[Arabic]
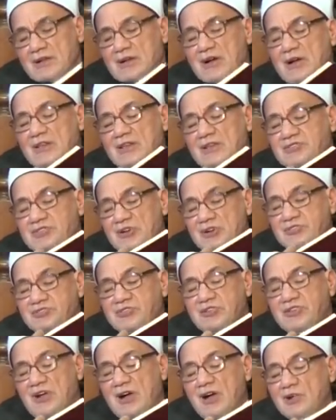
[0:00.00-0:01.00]
كان
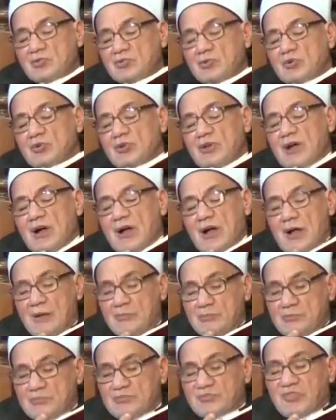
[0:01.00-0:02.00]
شرط تحقق
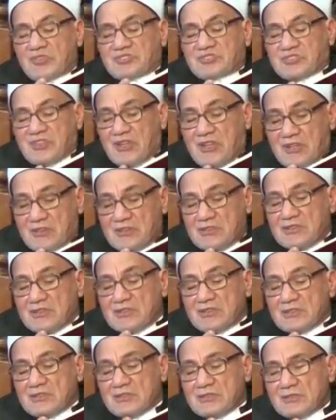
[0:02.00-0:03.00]
الأعم في الذهن
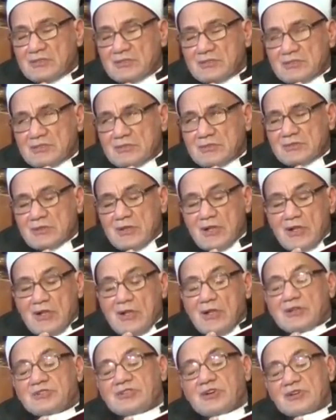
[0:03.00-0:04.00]

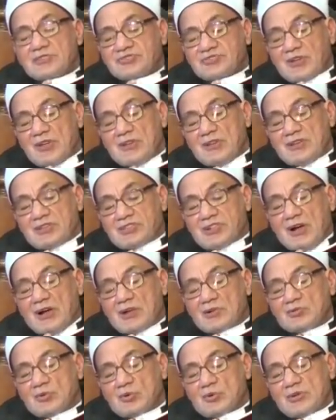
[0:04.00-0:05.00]
شرطا
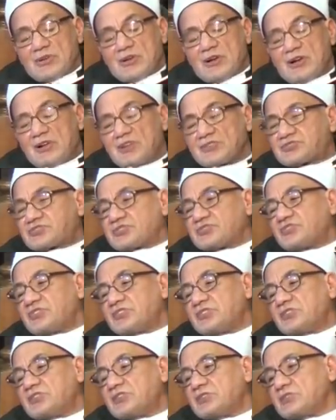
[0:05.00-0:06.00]
لتحقق الأخص
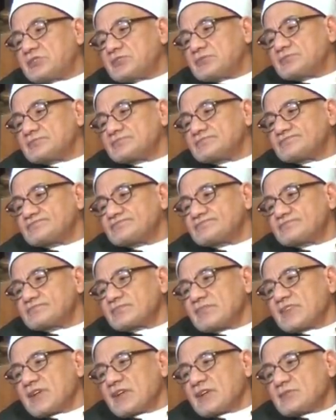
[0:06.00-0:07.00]
فيه
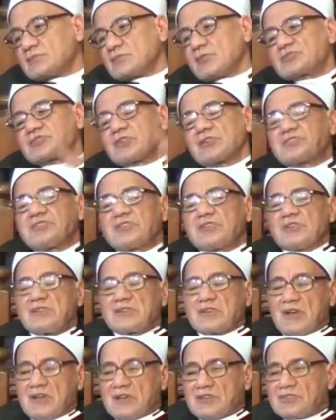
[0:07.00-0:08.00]
مش هتيجي
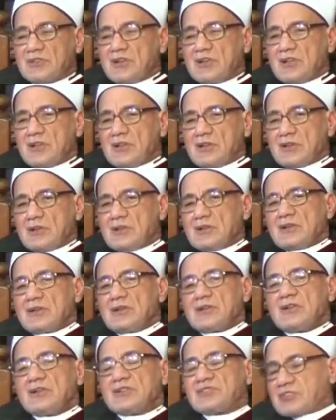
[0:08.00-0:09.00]
حكاية
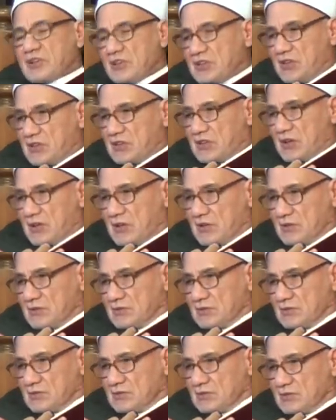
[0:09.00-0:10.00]
إنسانية
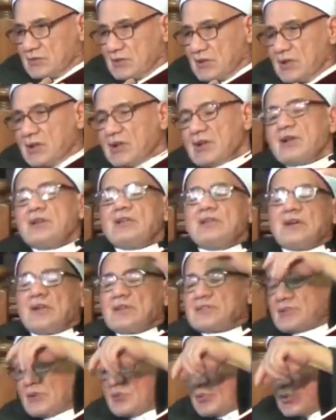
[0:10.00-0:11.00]
إلا إذا